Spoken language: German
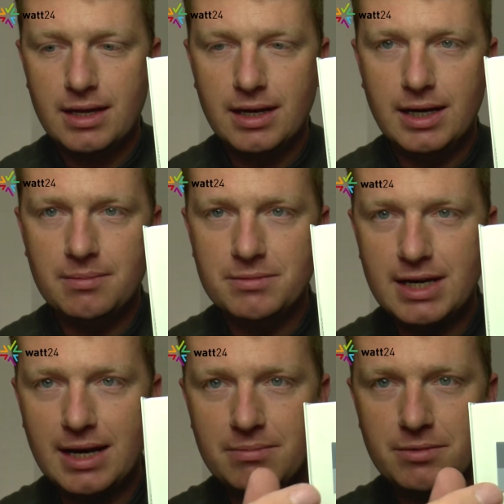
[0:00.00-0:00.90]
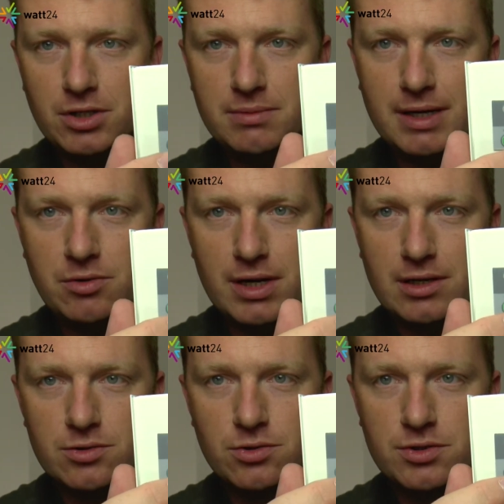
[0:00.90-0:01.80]
Ähm, Sie haben, können ihn manuell
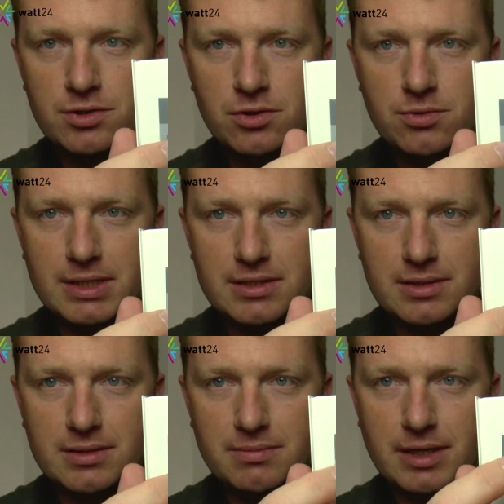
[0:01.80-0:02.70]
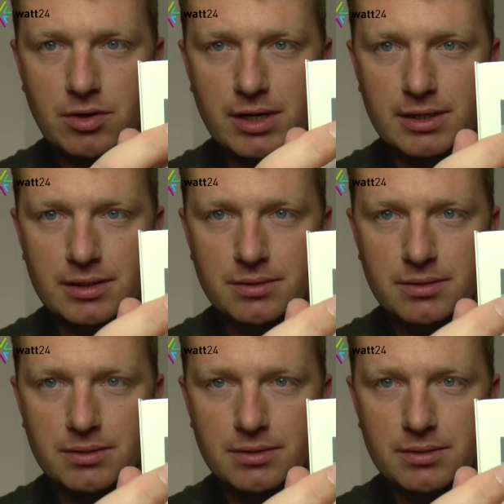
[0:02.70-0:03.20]
auslösen über diesen manuellen